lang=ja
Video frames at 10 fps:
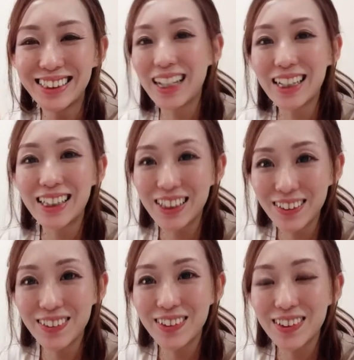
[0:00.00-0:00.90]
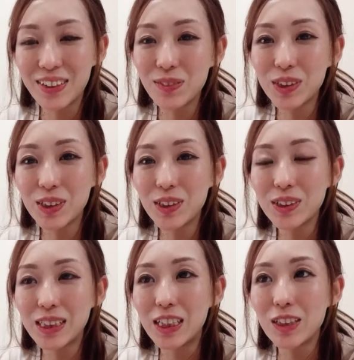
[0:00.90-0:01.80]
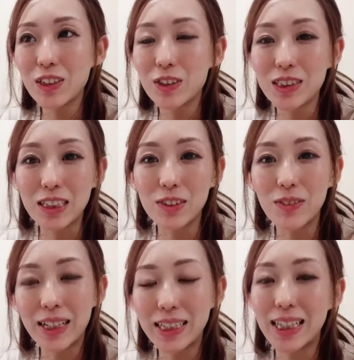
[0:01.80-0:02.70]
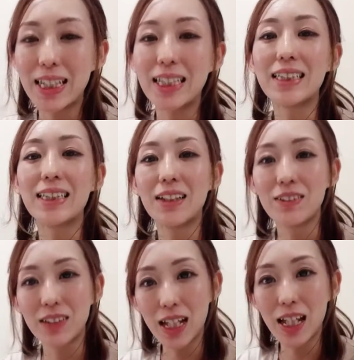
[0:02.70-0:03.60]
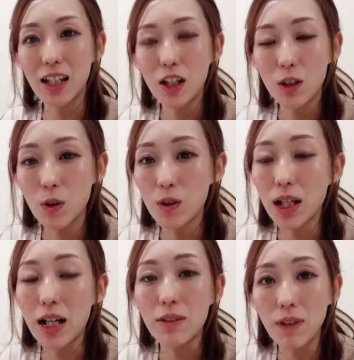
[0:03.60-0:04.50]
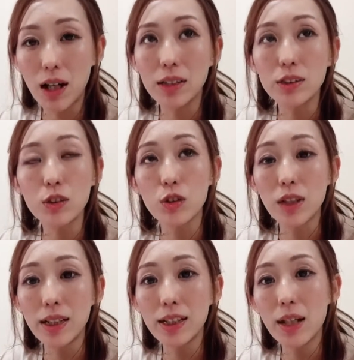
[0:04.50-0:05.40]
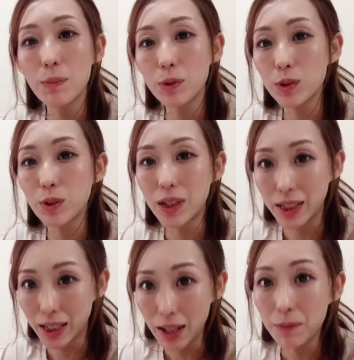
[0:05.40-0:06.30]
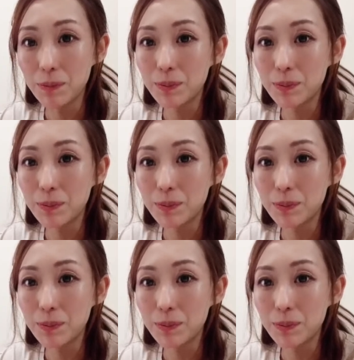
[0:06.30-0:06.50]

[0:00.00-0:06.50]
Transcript: えっと、妹に急遽誘われて行ったので今回はちょっと足りないものとかだけ